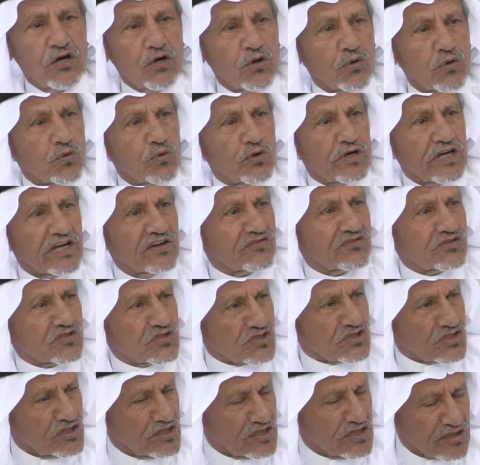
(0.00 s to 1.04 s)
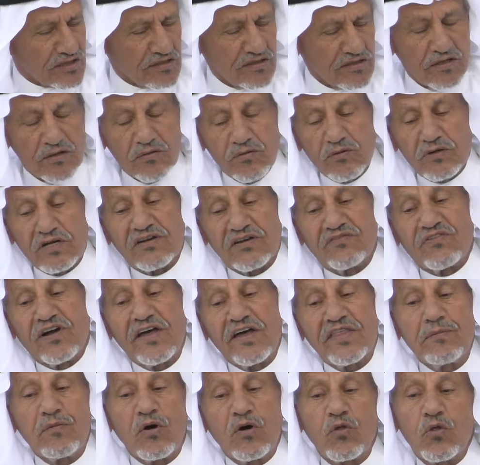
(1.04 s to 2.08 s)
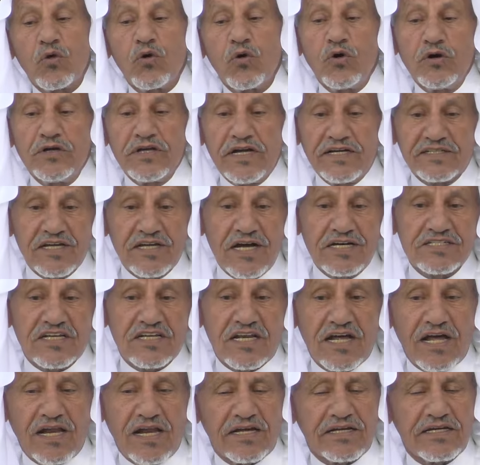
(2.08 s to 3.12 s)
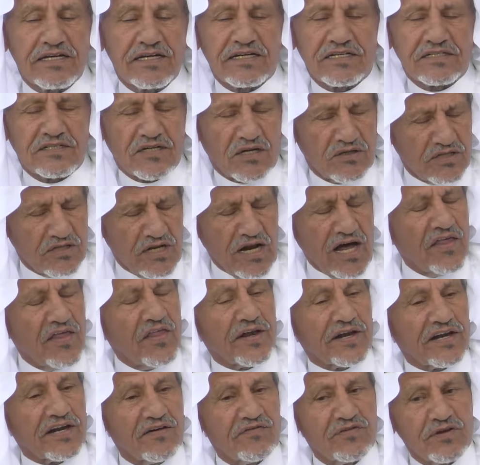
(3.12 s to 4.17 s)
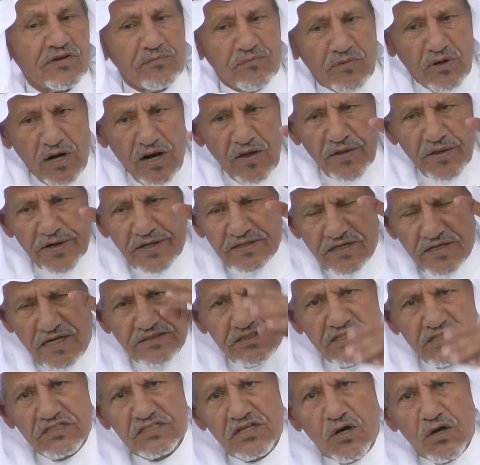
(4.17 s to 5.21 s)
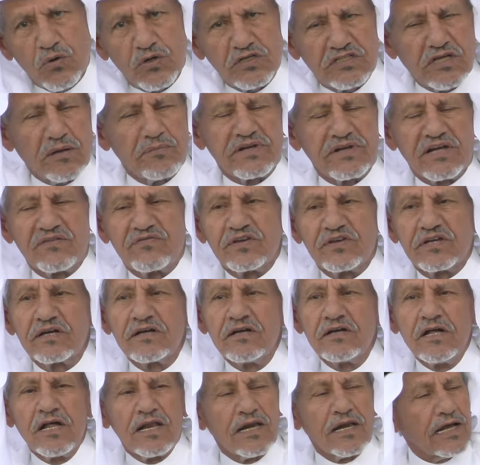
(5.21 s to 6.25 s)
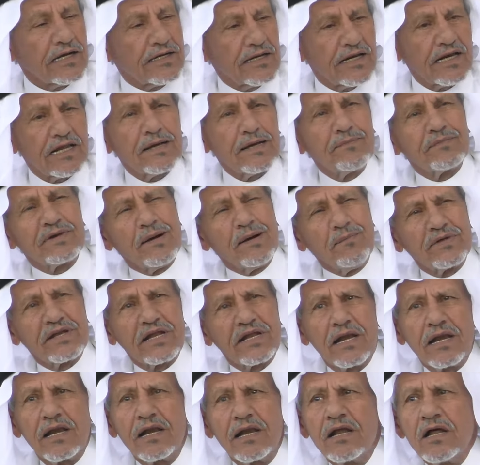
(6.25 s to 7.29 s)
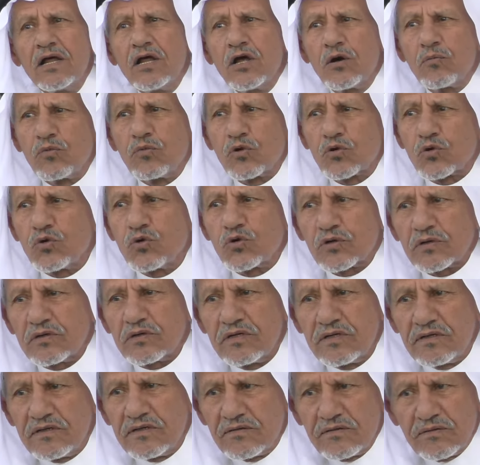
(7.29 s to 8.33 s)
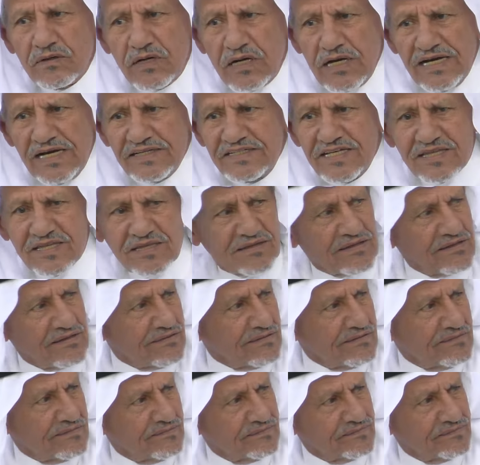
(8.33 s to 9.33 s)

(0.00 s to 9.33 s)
وكيف تصير وكيف هذا موضوع يحتاج إلى حقيقة حضرنا فيه محاضرات عديدة وكتبنا فيه لكن لا يمنع من المرور طيب، والحديث. طيب ايش رايك يا